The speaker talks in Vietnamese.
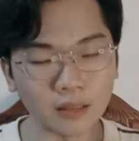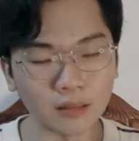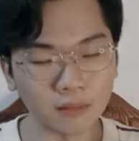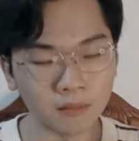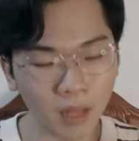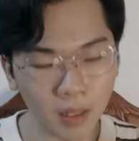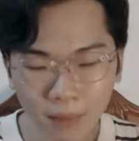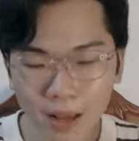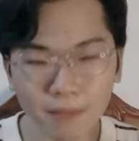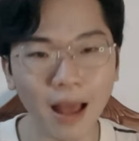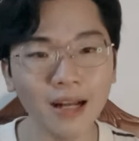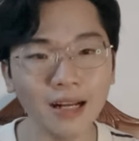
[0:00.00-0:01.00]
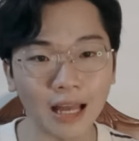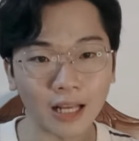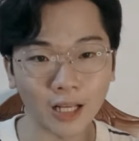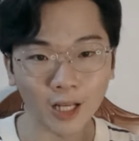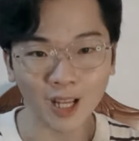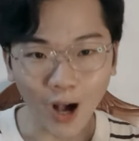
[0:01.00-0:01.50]
mình may mắn là
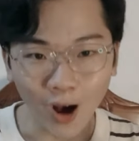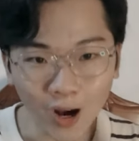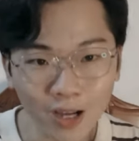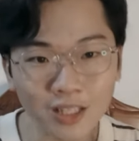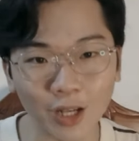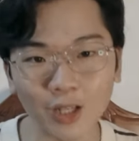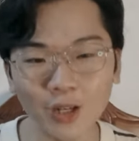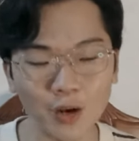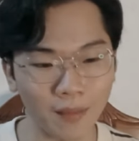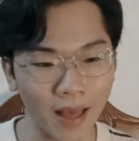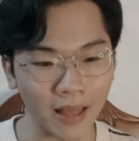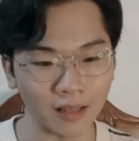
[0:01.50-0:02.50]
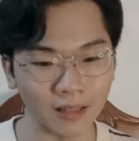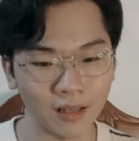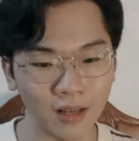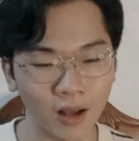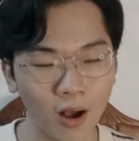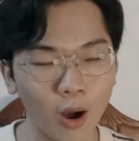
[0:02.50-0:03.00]
có những người bạn
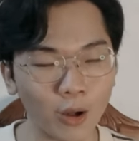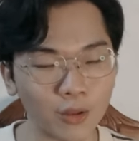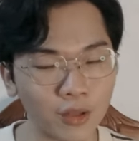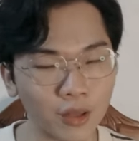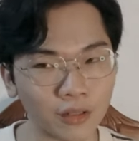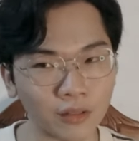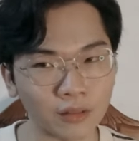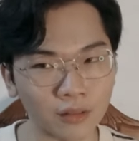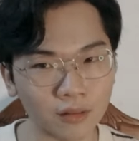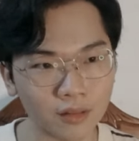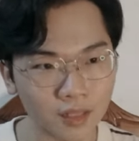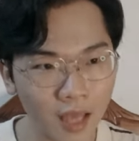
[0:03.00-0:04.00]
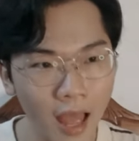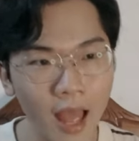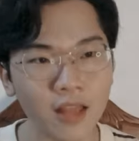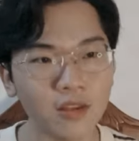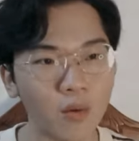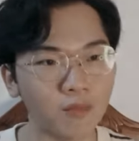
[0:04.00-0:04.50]
họ nhìn
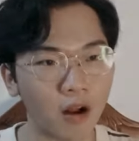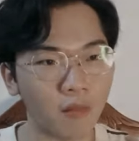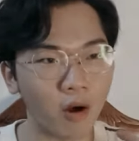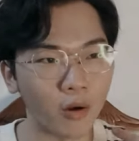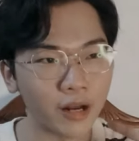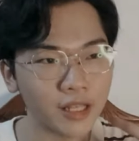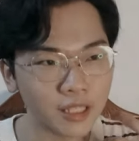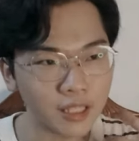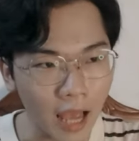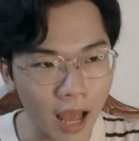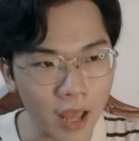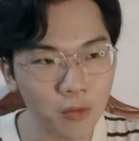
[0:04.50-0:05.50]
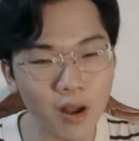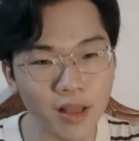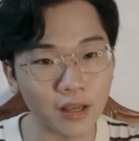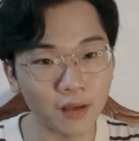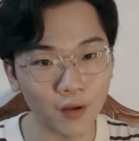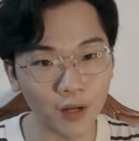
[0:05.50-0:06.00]
xa trông rộng, họ đã trải qua
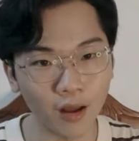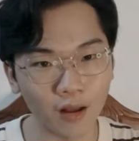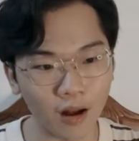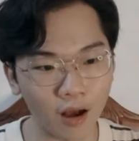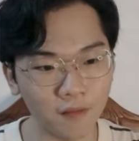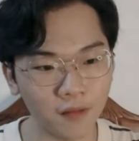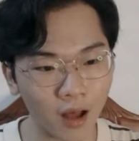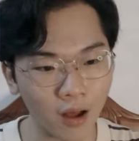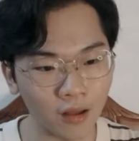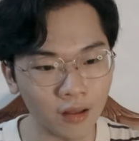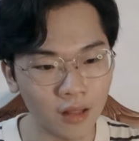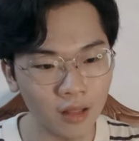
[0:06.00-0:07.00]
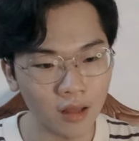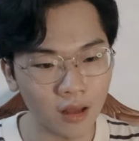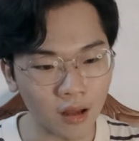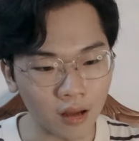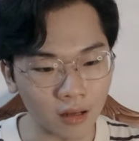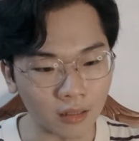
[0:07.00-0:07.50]
những cái vấn đề đó, và
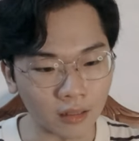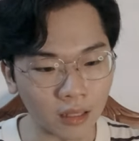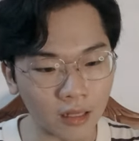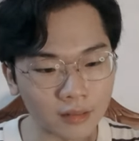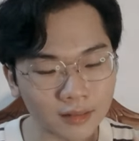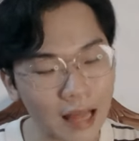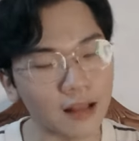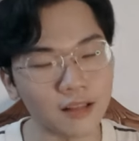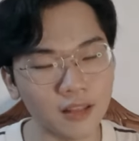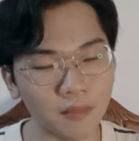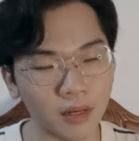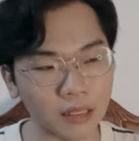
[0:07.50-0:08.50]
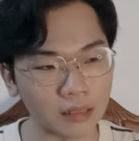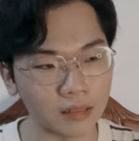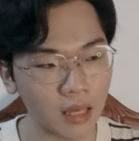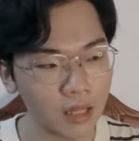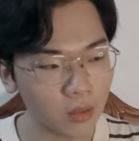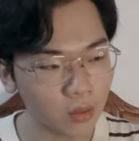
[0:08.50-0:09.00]
họ tặng cho mình
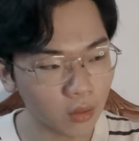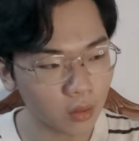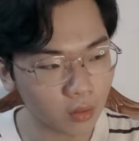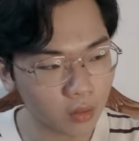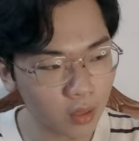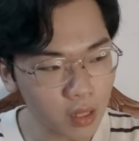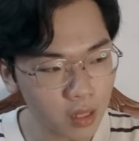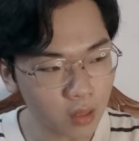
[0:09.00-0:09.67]
cái